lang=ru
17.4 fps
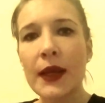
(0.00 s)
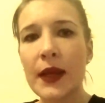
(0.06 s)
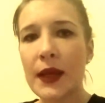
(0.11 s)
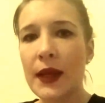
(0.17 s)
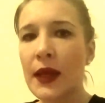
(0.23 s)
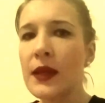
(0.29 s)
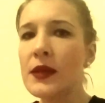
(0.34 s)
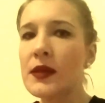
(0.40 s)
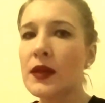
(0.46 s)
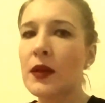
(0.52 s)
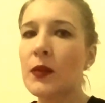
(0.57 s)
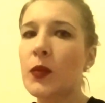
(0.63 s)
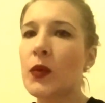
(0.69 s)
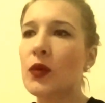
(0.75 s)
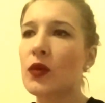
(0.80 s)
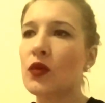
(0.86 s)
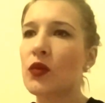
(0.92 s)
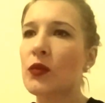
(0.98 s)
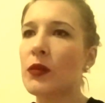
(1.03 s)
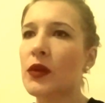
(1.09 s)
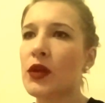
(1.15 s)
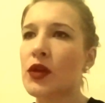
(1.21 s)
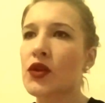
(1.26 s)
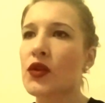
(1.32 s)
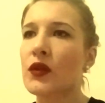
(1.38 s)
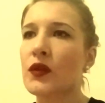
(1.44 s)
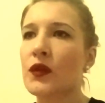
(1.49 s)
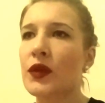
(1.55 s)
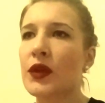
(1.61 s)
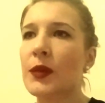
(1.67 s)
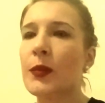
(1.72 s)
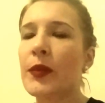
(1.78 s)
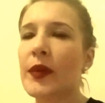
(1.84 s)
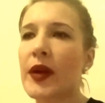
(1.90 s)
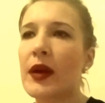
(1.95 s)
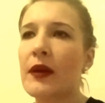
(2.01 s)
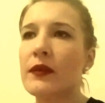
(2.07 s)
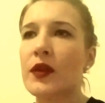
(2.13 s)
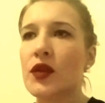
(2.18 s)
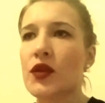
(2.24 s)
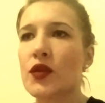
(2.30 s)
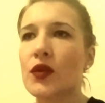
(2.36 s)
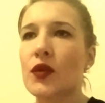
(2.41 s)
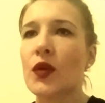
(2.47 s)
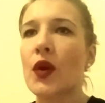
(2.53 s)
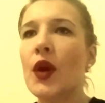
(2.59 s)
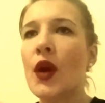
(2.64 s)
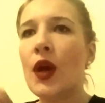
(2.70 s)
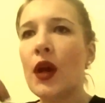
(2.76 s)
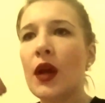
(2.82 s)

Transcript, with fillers: И я до сих пор думала, что вот и правда, что